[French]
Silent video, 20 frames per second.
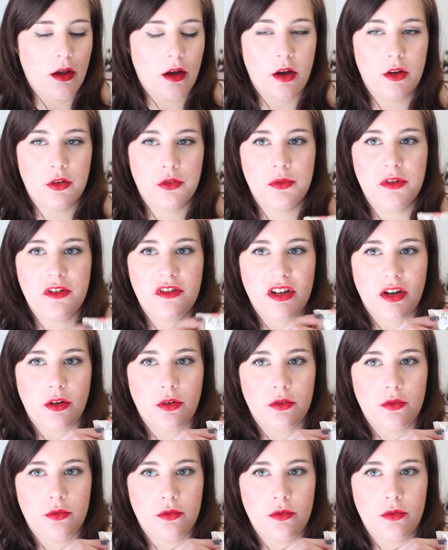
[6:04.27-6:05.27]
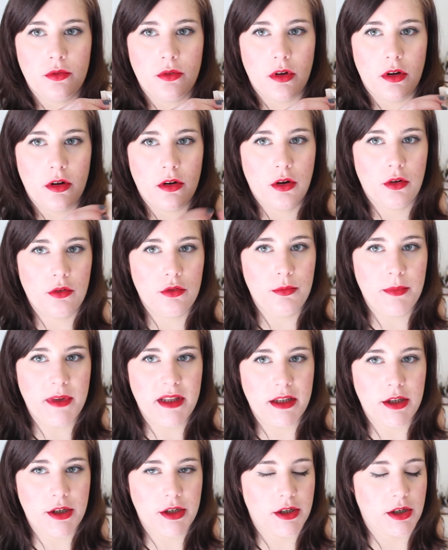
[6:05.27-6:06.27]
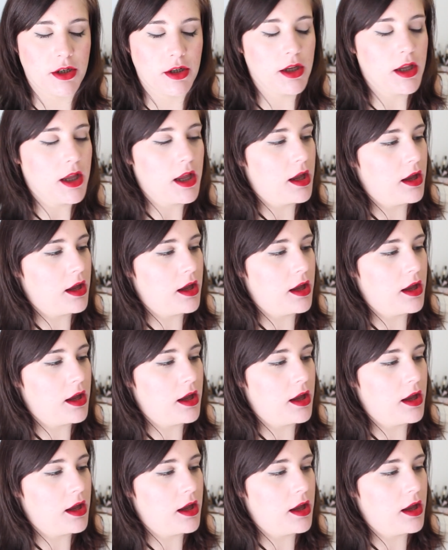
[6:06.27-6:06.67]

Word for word: Ensuite, j'ai reçu l'enlumineur